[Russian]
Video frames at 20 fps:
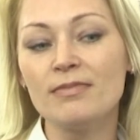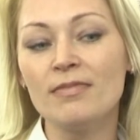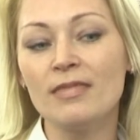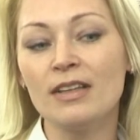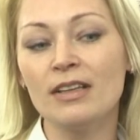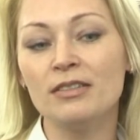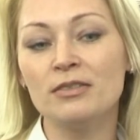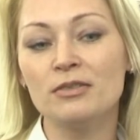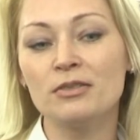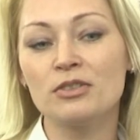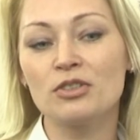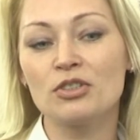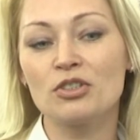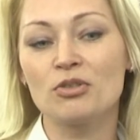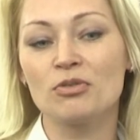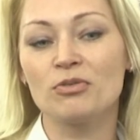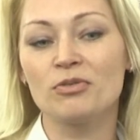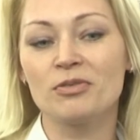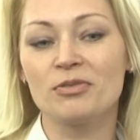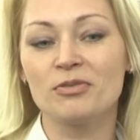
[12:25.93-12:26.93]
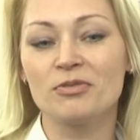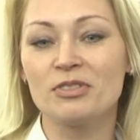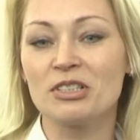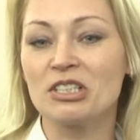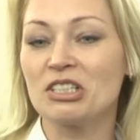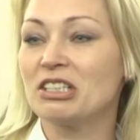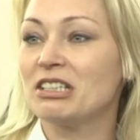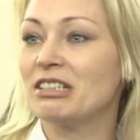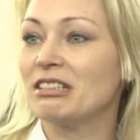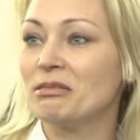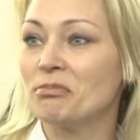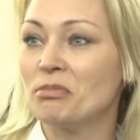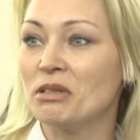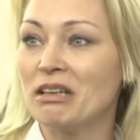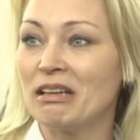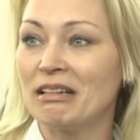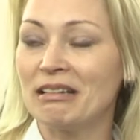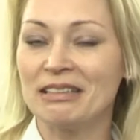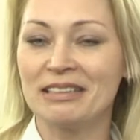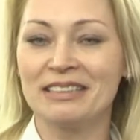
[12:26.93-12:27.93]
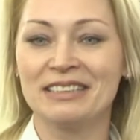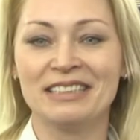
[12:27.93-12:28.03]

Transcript: вот, что вырастила меня